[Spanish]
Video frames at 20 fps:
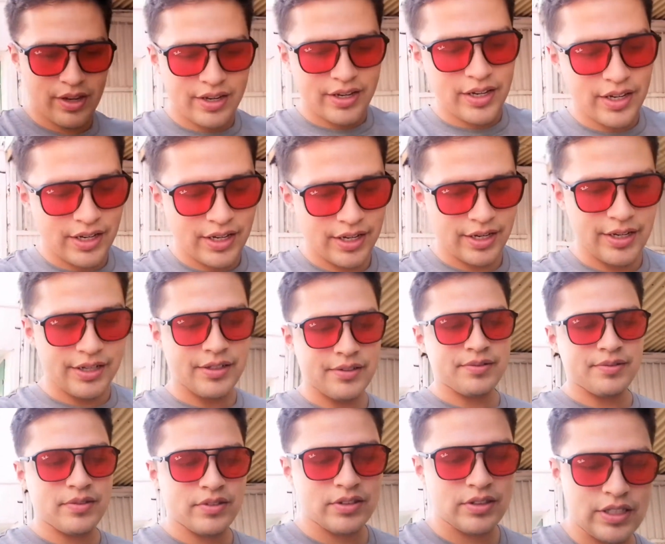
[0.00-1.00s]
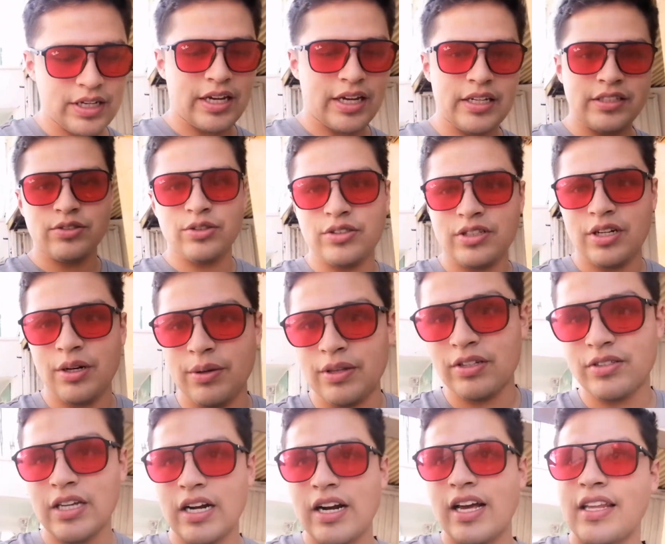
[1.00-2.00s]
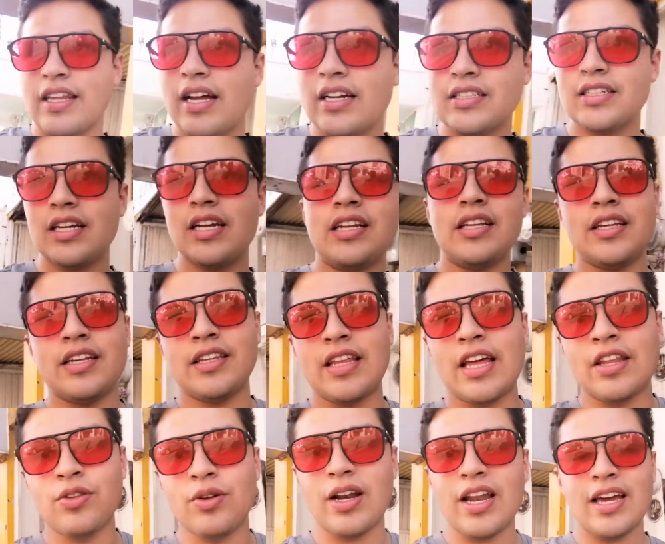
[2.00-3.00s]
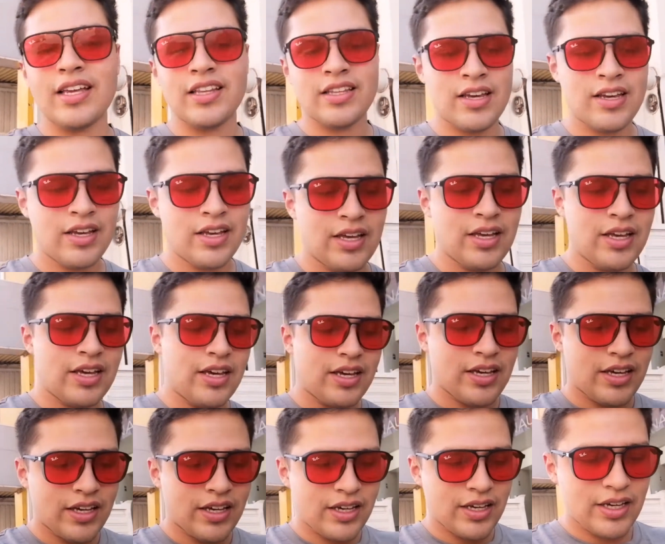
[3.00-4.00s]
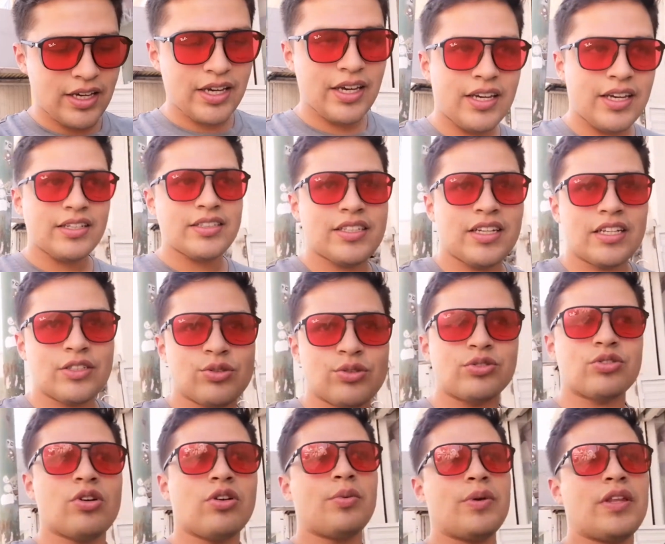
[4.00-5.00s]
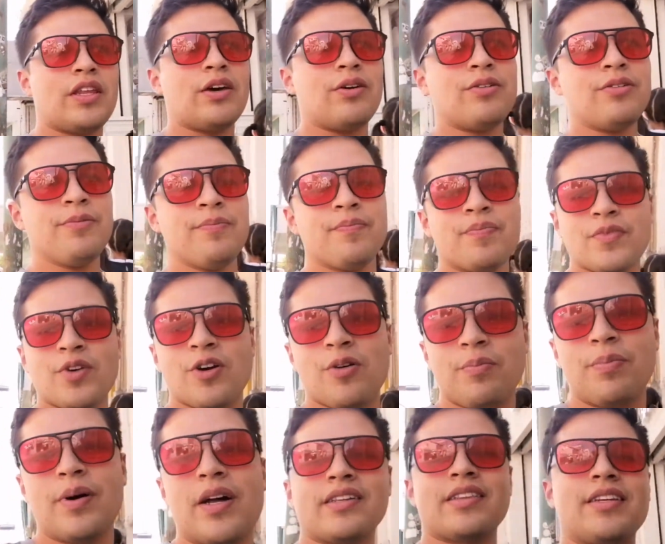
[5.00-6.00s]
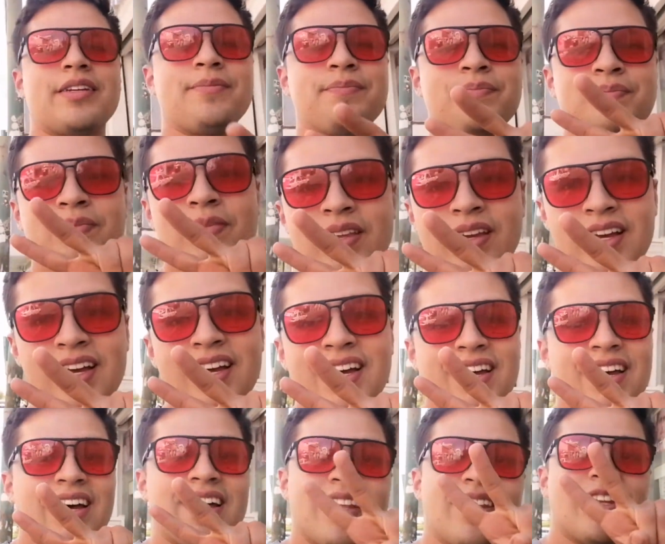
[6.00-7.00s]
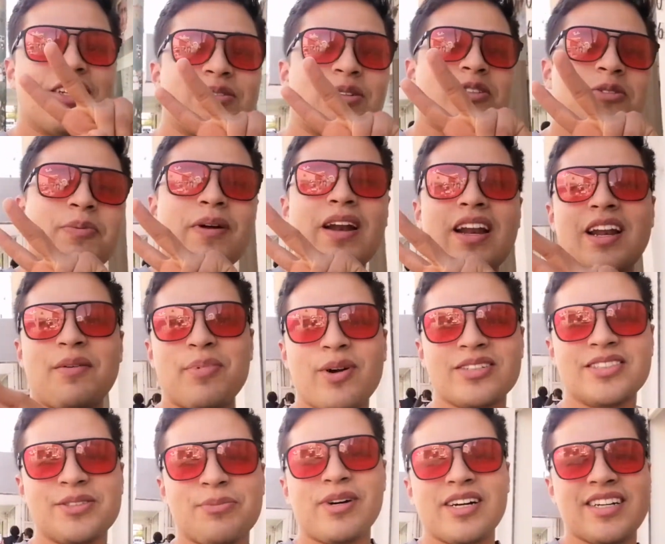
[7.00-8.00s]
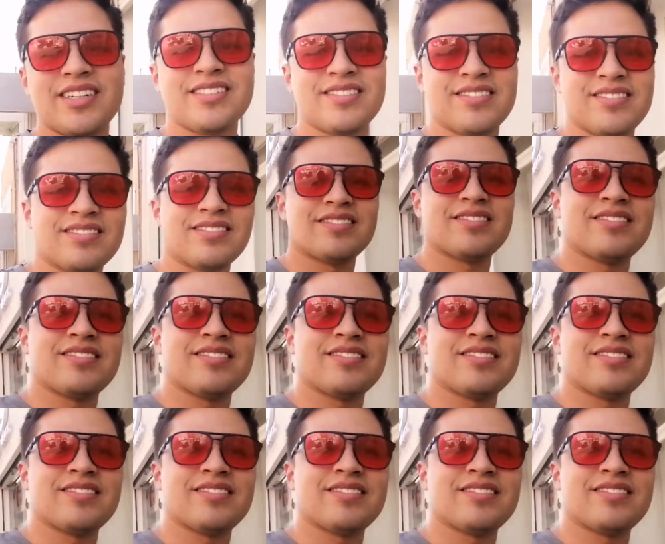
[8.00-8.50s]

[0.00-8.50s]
Y sigan suscribiéndose al canal, sigan dando like. Y si les gustó el video, comparten nos vemos para la próxima.